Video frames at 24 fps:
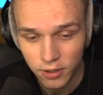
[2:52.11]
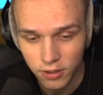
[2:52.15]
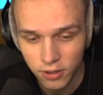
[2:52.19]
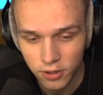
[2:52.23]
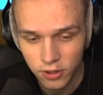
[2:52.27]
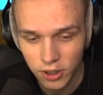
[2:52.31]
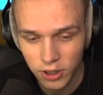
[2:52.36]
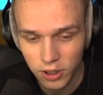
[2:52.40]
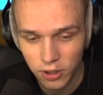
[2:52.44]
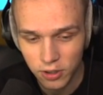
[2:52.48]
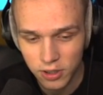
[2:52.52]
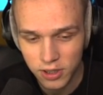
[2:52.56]

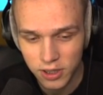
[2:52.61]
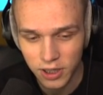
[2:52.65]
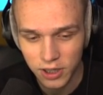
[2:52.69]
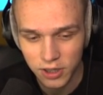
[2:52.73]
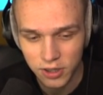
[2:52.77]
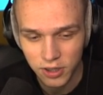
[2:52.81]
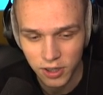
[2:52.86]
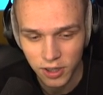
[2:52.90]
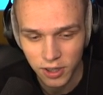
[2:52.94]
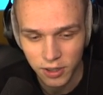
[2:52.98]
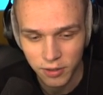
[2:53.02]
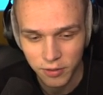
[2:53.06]
Czego chcesz?
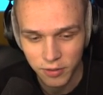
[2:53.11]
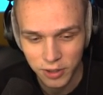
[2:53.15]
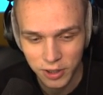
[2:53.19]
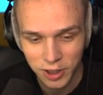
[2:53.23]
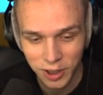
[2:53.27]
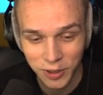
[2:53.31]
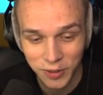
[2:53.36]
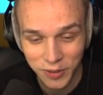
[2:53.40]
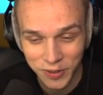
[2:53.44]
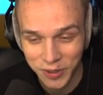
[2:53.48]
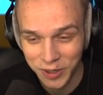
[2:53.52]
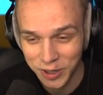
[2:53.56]

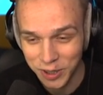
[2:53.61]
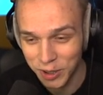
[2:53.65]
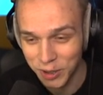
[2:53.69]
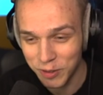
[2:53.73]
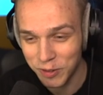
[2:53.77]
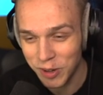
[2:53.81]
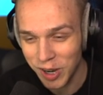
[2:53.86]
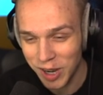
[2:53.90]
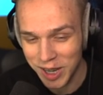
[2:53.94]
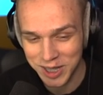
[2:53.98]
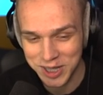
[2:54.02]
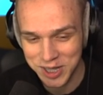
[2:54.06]
Wytyfy, no
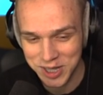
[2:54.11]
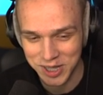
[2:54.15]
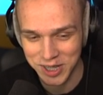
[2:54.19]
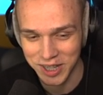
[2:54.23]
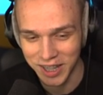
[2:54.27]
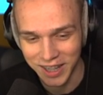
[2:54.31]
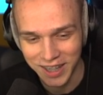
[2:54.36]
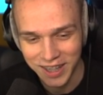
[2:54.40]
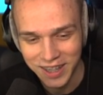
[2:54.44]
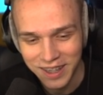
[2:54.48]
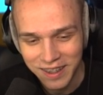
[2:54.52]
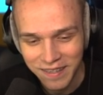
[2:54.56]

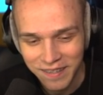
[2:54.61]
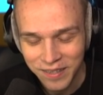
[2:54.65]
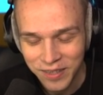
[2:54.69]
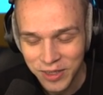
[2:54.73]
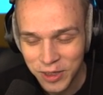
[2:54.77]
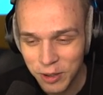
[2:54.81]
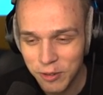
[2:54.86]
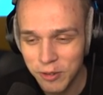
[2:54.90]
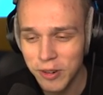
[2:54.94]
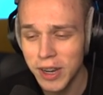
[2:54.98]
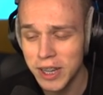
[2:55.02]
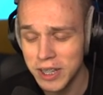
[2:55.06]
właśnie!
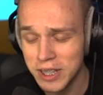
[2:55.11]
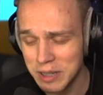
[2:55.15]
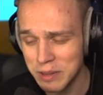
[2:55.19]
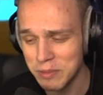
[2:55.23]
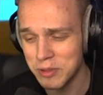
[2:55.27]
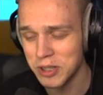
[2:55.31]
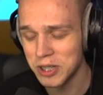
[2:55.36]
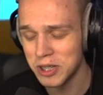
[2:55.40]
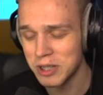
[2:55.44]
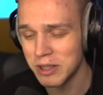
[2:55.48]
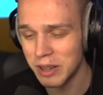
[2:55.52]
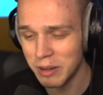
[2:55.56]
No właśnie,
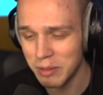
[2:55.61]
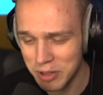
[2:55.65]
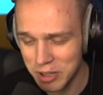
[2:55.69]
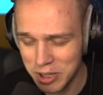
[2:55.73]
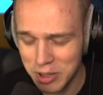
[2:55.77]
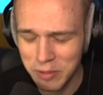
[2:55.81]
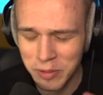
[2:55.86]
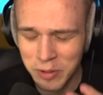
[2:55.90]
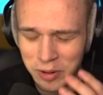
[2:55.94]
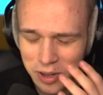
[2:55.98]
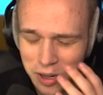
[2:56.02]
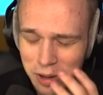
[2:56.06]
przyśniła mi
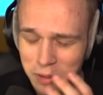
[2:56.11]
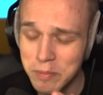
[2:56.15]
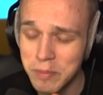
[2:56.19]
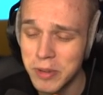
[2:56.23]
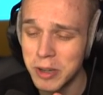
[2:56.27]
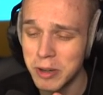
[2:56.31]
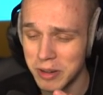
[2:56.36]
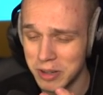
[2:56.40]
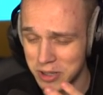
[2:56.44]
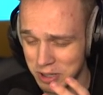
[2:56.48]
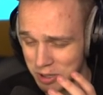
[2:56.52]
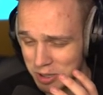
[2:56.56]
się moja
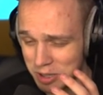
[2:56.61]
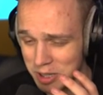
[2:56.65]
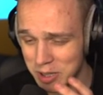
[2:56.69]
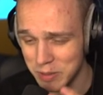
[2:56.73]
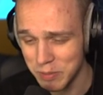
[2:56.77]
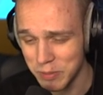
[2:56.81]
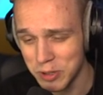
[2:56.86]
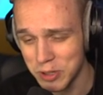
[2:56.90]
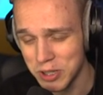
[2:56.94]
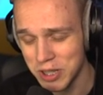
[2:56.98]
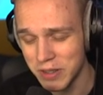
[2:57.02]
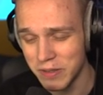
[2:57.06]
była. Czy to jest
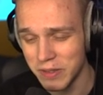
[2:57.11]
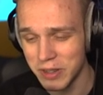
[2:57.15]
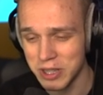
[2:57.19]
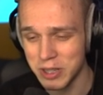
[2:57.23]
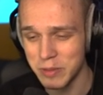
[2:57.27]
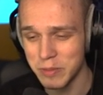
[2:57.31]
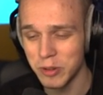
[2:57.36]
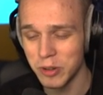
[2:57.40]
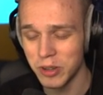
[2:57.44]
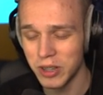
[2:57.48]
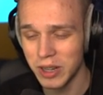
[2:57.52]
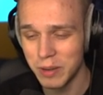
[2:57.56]
możliwe, że
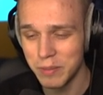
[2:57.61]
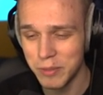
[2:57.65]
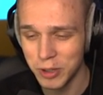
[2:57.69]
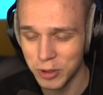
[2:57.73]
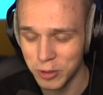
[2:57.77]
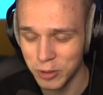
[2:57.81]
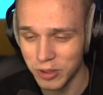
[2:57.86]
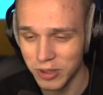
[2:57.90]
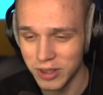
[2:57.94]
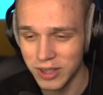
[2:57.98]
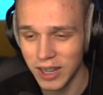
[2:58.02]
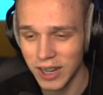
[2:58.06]
była mnie
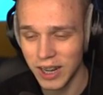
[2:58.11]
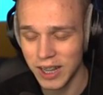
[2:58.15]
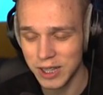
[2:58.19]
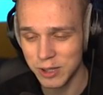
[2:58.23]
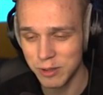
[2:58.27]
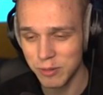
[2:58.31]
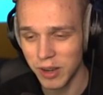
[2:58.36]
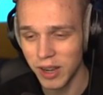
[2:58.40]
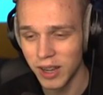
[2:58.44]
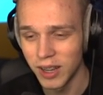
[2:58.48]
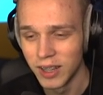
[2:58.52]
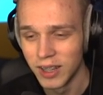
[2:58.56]
tu
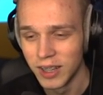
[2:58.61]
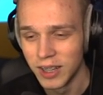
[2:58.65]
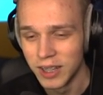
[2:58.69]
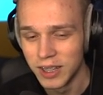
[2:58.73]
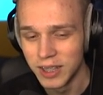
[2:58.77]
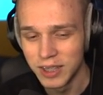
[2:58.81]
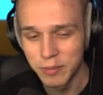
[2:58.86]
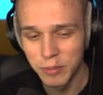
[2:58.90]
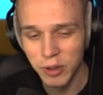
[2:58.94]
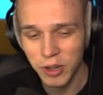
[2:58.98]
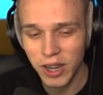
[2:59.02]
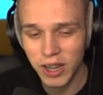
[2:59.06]
odnalazła?
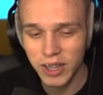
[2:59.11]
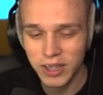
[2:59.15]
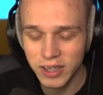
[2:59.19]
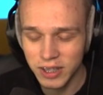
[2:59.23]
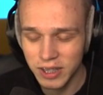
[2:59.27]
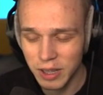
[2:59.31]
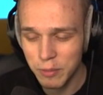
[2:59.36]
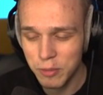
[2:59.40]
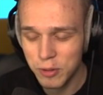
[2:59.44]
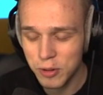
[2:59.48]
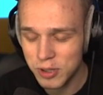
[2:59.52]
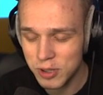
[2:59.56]
Bo ja
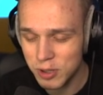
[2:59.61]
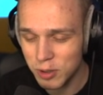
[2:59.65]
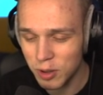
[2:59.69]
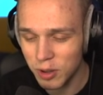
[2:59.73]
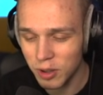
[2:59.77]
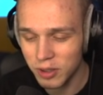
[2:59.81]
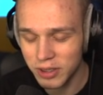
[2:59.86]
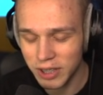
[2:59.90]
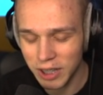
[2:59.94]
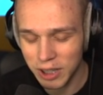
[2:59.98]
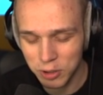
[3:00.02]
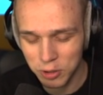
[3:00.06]
nie było z nią
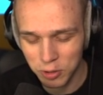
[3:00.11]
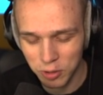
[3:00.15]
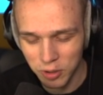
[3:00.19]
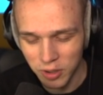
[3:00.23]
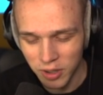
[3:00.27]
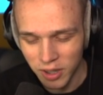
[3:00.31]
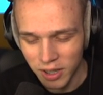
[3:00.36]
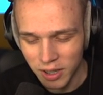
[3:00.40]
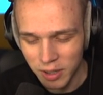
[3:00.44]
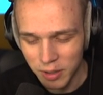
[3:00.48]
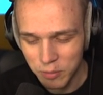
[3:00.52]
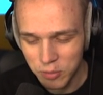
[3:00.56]
kontaktu
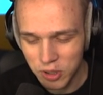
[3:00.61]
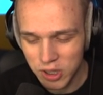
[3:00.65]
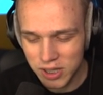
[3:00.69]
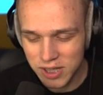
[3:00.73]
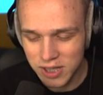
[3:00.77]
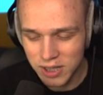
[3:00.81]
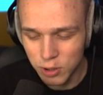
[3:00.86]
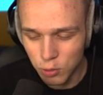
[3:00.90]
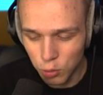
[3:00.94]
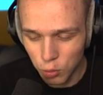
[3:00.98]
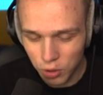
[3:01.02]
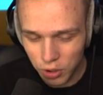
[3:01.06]

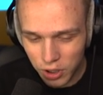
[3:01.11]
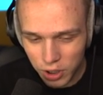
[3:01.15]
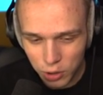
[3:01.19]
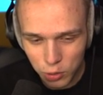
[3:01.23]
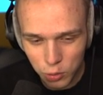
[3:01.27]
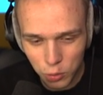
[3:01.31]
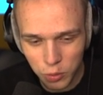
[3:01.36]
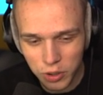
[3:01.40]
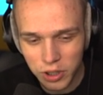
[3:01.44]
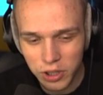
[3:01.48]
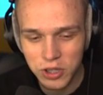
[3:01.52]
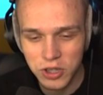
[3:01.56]
przez długi,
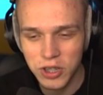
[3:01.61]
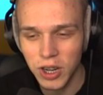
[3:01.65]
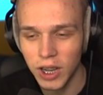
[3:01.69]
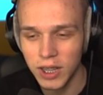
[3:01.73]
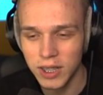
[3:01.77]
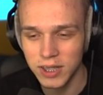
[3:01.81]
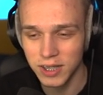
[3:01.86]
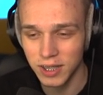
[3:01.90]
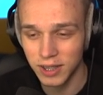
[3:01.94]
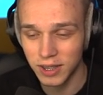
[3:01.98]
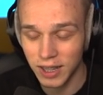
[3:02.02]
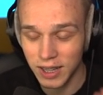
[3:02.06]
długi
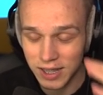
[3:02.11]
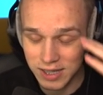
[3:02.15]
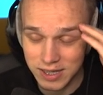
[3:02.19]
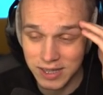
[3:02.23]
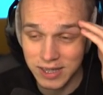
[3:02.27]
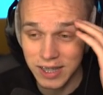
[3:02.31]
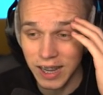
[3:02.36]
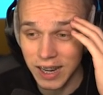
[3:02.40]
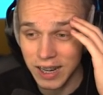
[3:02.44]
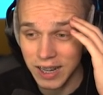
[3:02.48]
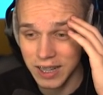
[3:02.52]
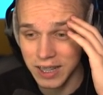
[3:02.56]
czas i teraz
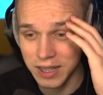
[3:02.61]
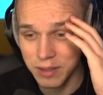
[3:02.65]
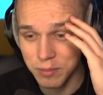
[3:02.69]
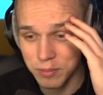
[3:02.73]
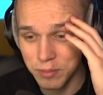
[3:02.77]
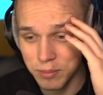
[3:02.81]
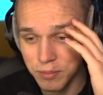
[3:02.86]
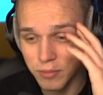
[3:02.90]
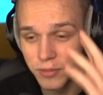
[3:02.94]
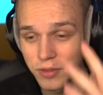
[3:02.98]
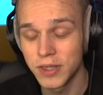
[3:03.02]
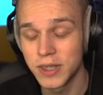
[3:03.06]
nagle
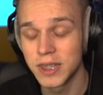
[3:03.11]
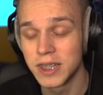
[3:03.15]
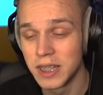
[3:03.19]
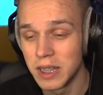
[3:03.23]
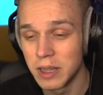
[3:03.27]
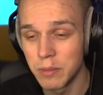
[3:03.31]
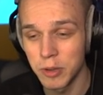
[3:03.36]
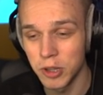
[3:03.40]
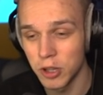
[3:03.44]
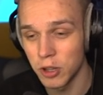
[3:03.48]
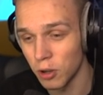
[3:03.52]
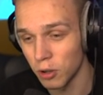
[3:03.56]

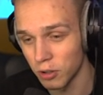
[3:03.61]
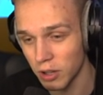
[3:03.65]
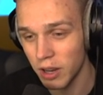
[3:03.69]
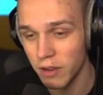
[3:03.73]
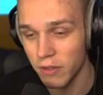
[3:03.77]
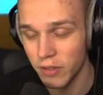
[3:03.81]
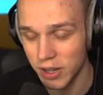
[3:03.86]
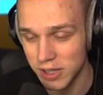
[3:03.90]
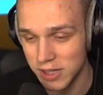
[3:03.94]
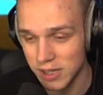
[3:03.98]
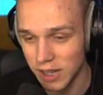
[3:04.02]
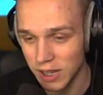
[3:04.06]
sny mi o niej
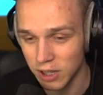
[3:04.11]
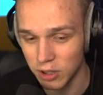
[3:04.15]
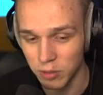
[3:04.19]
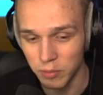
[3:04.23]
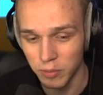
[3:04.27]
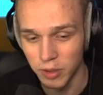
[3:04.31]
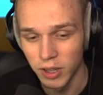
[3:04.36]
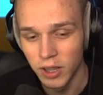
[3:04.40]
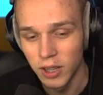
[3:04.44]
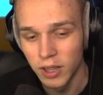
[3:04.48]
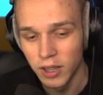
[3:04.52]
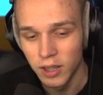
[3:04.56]
wracają.
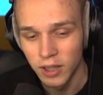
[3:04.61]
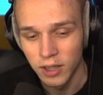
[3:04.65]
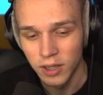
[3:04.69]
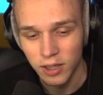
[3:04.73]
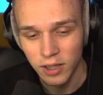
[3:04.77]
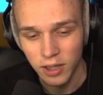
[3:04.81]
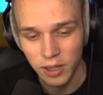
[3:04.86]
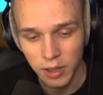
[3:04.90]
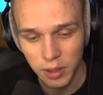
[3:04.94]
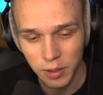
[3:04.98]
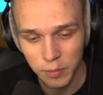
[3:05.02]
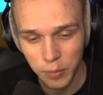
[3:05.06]

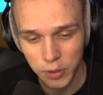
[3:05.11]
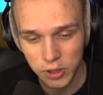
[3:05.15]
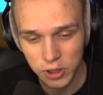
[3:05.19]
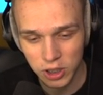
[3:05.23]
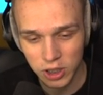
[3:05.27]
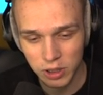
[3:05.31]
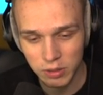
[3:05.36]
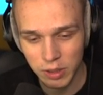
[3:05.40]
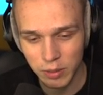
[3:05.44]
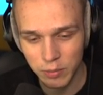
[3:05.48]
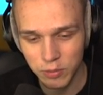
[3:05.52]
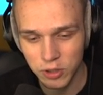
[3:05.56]
Y, po co
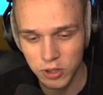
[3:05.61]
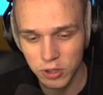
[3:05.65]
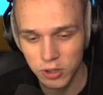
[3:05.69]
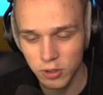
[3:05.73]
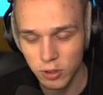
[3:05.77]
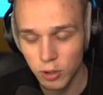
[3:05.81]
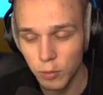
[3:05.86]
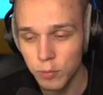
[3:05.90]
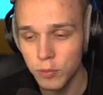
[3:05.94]
do mnie przyszedłem? No